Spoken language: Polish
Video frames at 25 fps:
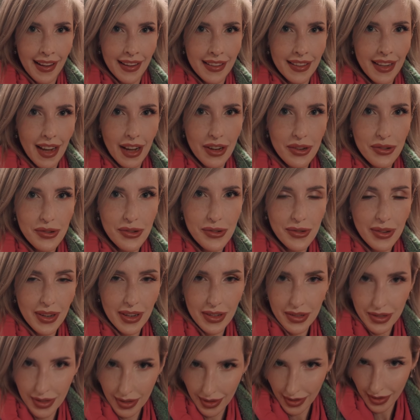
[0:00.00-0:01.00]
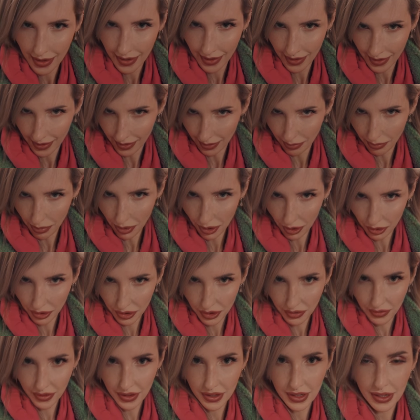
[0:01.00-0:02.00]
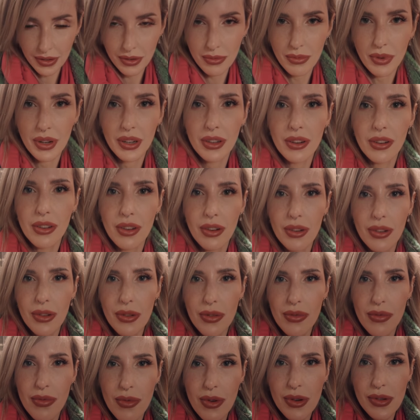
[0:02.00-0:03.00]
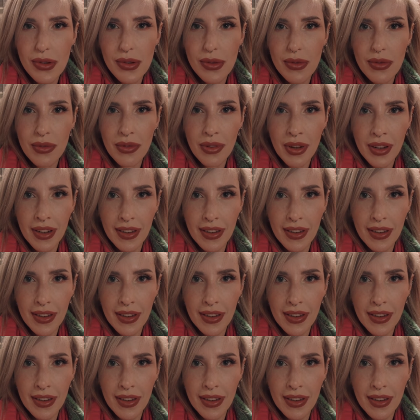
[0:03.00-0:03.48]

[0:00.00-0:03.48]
Ja już, słuchajcie, po odświeżeniu mojego koloru włosów,